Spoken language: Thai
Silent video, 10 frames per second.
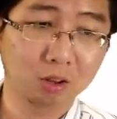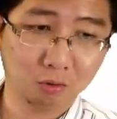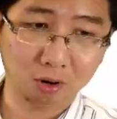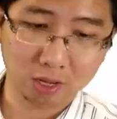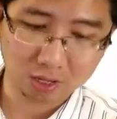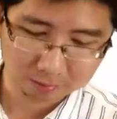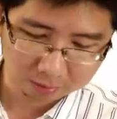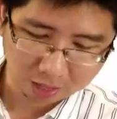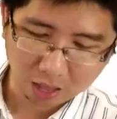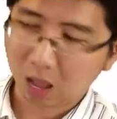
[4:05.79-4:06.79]
กว่านี้
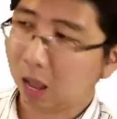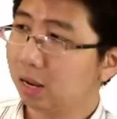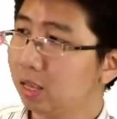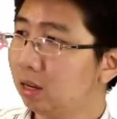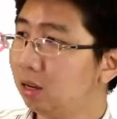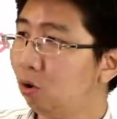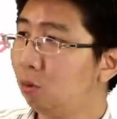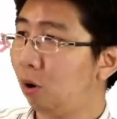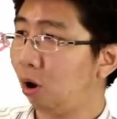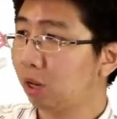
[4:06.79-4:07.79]
อ่ะอันนี้คือรูป
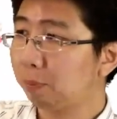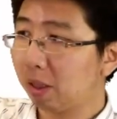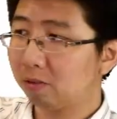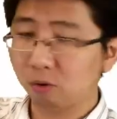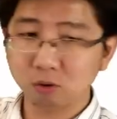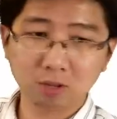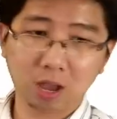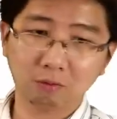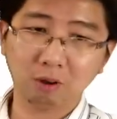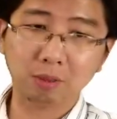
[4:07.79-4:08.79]
ของที่เป็นโฟชา
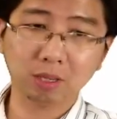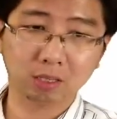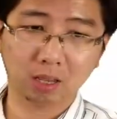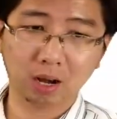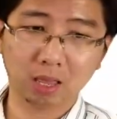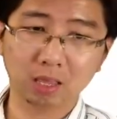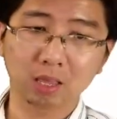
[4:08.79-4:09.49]
ร์ดว่ามันเกิดอะไร